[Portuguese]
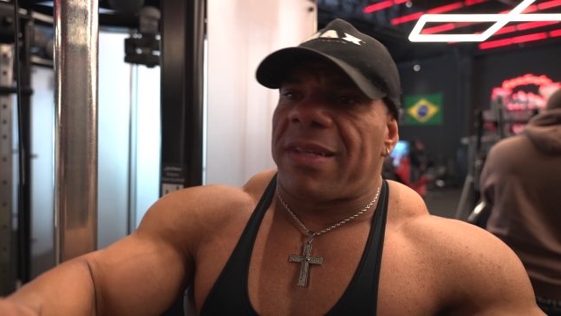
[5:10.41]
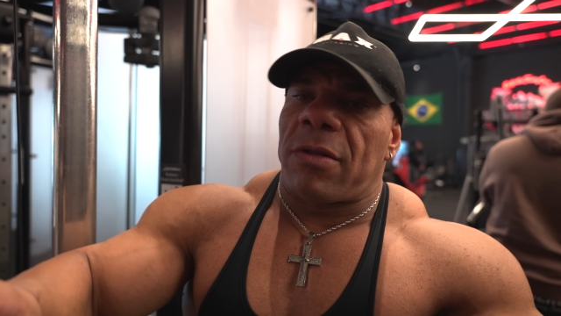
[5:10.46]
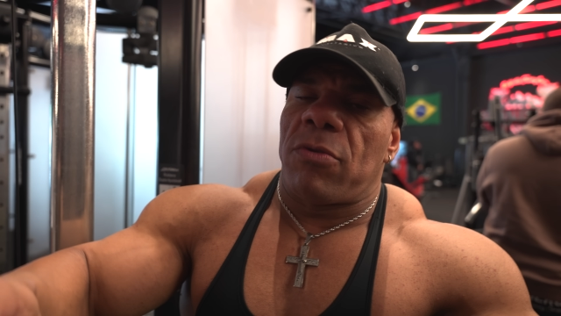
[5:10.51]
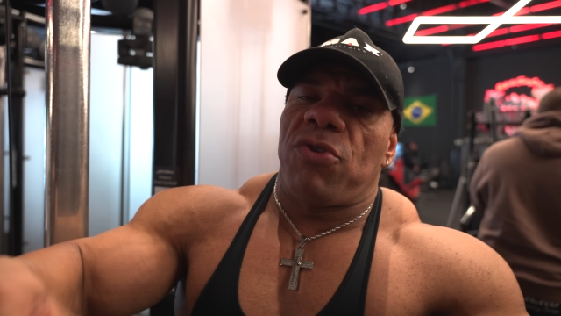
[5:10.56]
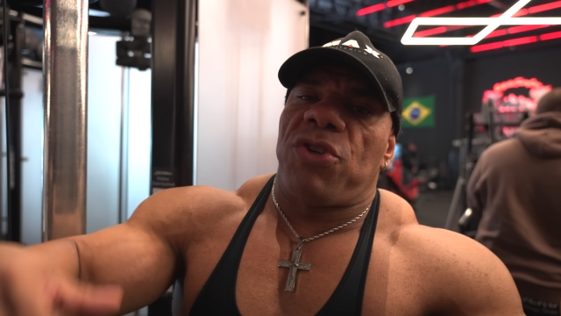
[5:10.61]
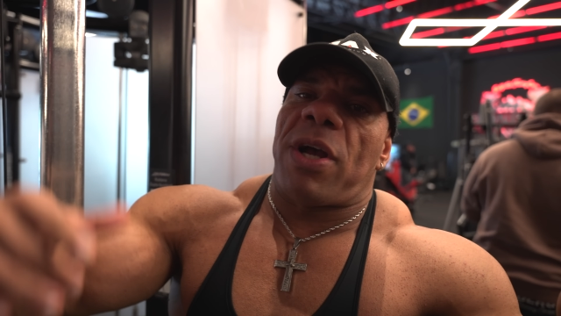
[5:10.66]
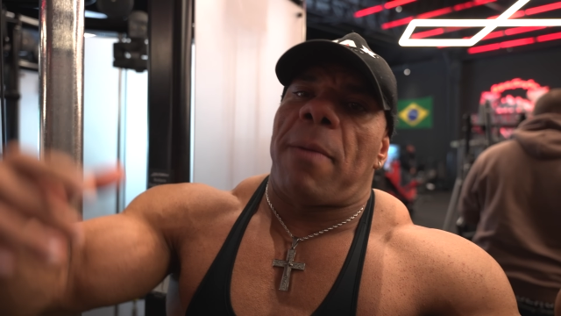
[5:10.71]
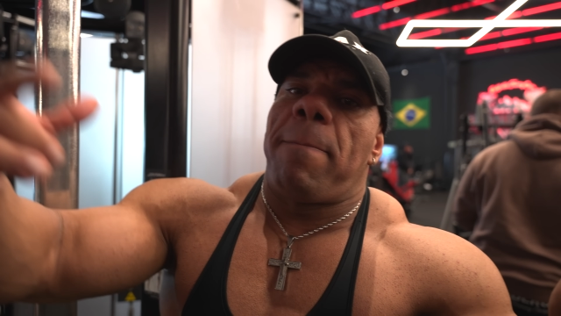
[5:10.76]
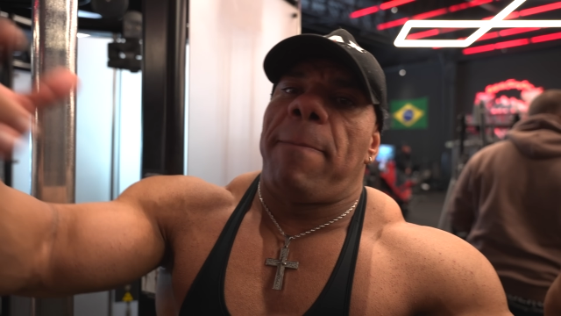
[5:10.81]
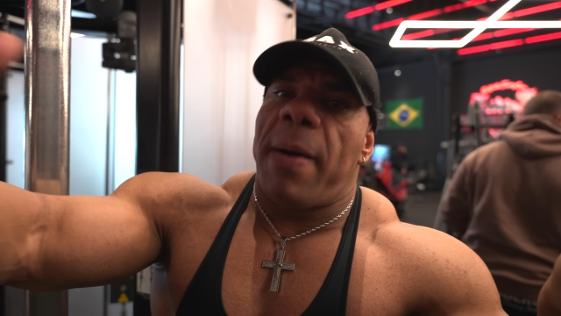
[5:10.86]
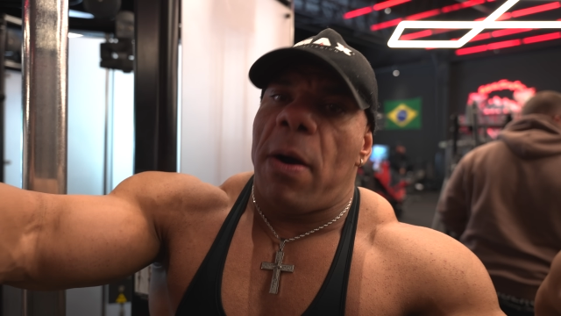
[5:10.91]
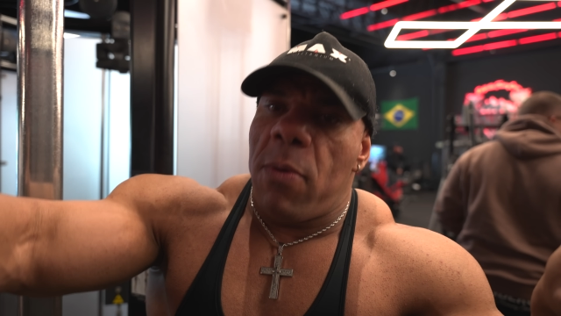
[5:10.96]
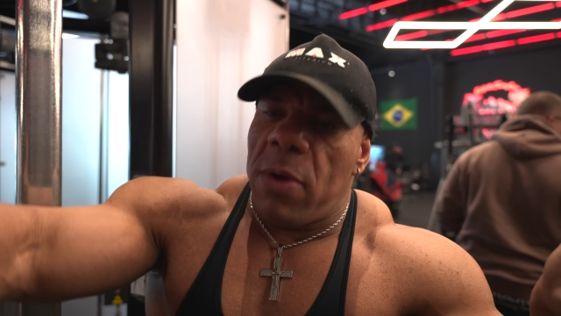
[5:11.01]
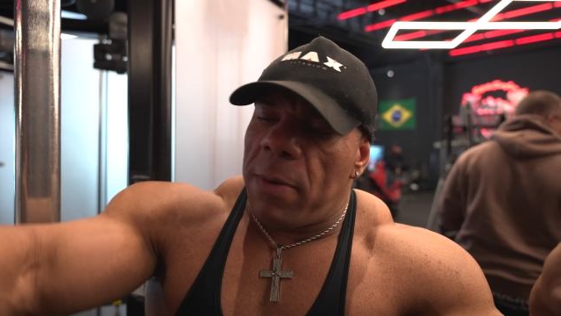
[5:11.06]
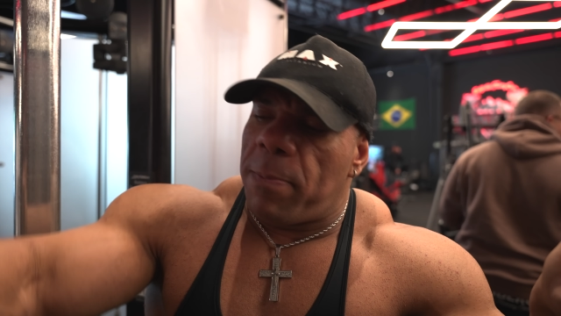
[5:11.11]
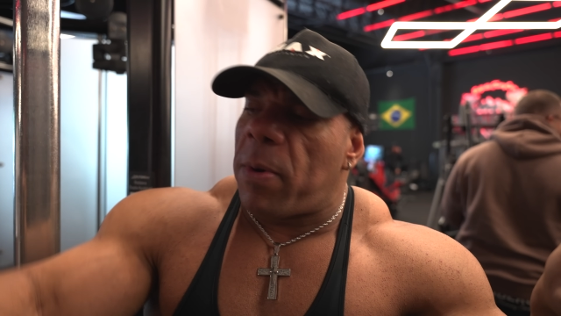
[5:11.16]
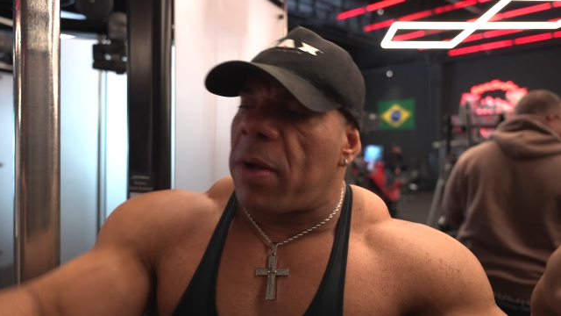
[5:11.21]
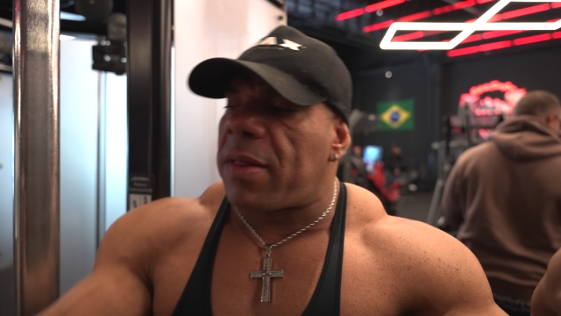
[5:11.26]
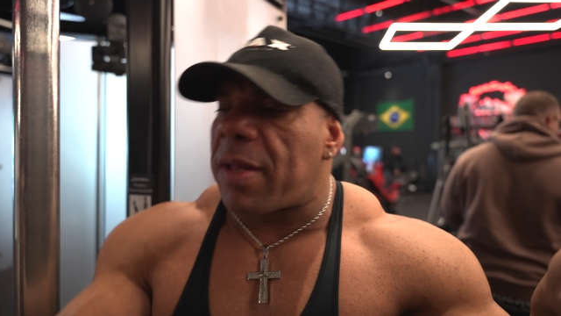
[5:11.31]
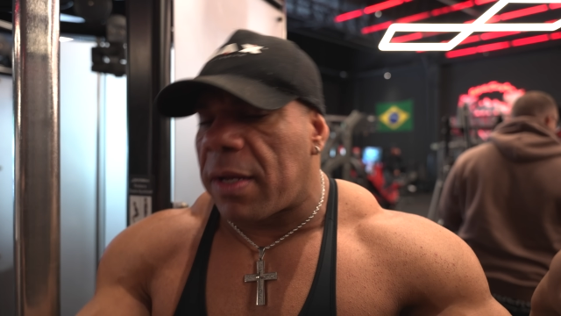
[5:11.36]
estar no Japão,
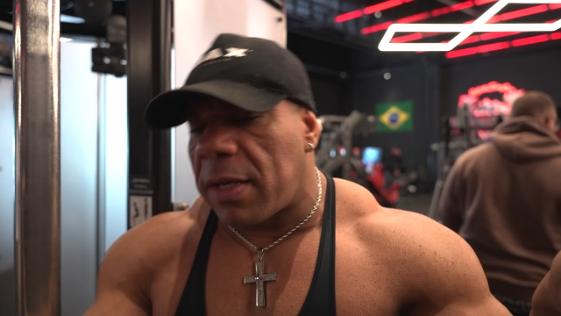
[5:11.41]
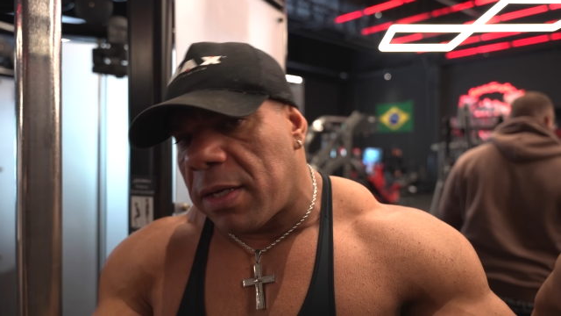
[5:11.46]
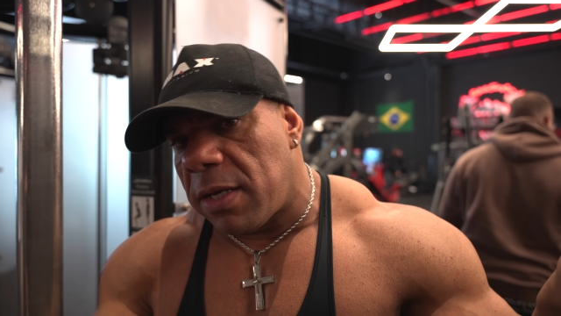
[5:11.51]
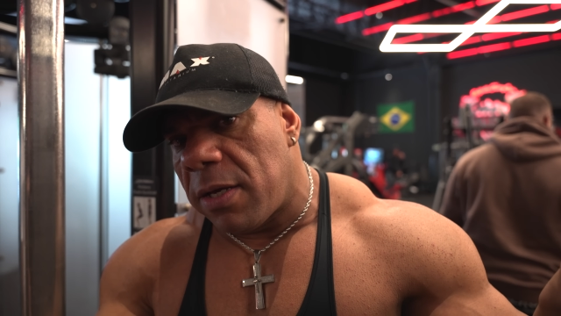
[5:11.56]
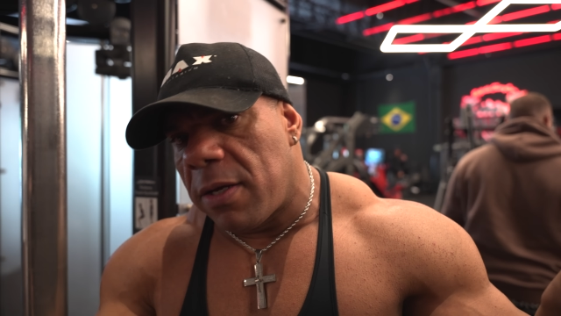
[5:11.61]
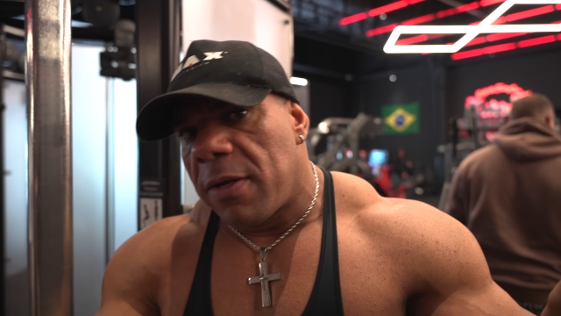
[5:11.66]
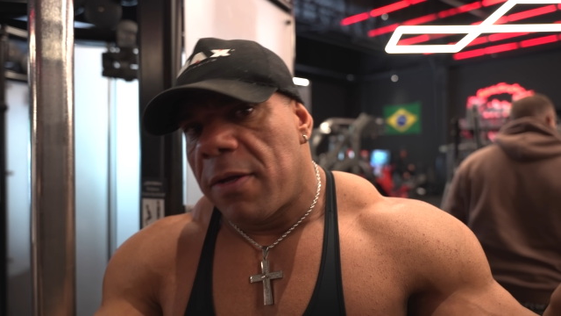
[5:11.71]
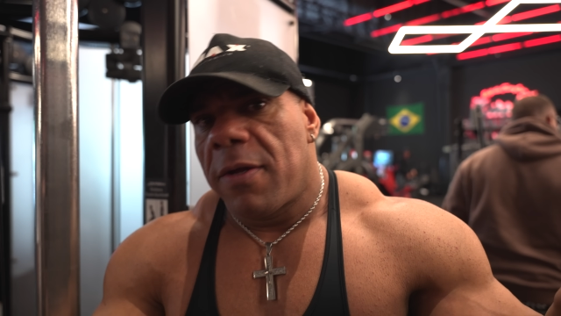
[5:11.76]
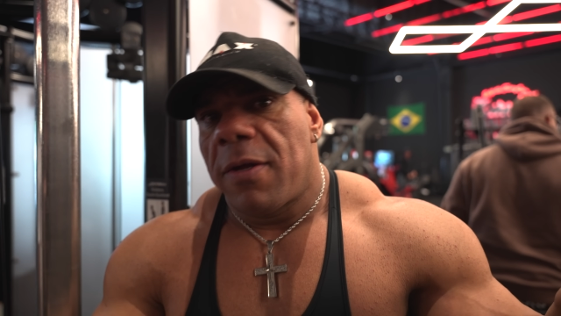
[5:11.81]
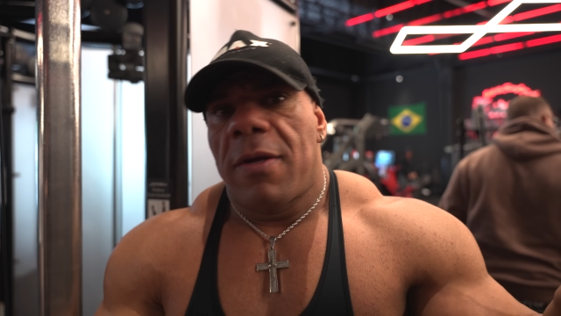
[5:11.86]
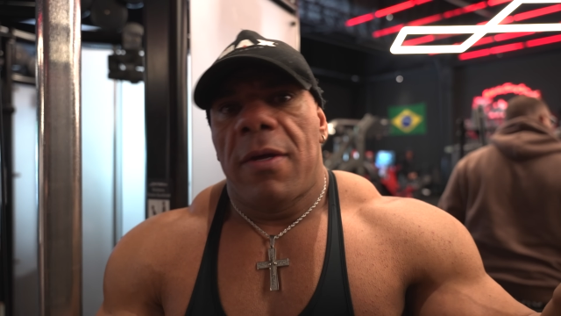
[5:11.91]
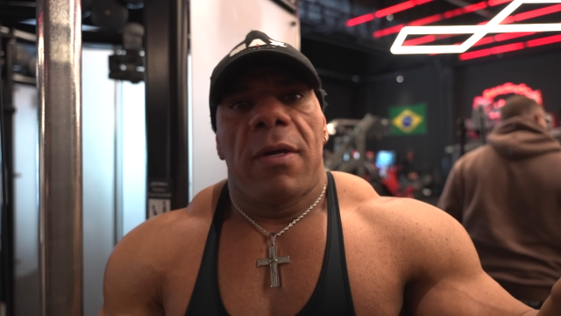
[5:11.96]
ele pode estar aqui,